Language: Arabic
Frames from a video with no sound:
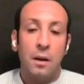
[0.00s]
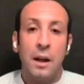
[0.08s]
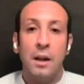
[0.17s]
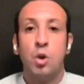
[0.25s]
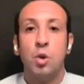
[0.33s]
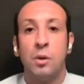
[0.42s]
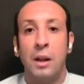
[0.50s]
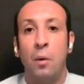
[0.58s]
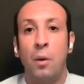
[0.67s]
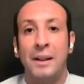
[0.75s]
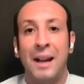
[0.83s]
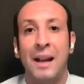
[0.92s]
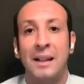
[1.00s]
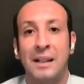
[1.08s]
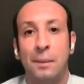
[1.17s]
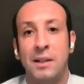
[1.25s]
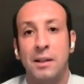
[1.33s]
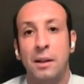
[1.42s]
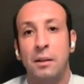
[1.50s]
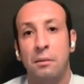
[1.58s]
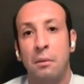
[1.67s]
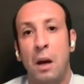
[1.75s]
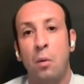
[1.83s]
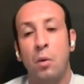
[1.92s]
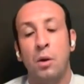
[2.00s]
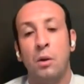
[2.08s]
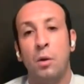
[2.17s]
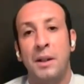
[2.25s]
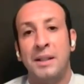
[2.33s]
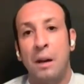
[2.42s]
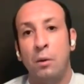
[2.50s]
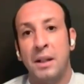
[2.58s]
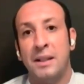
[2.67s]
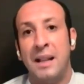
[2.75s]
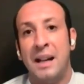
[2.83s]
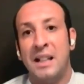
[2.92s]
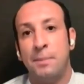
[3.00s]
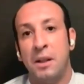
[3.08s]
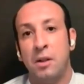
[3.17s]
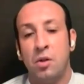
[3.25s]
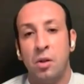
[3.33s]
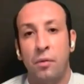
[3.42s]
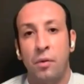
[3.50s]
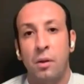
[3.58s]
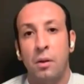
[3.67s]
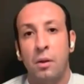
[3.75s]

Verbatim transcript: لان الشوط الاول تخيل انت مثلا اول ربع ساعه او ثلث ساعه كسبان 2-0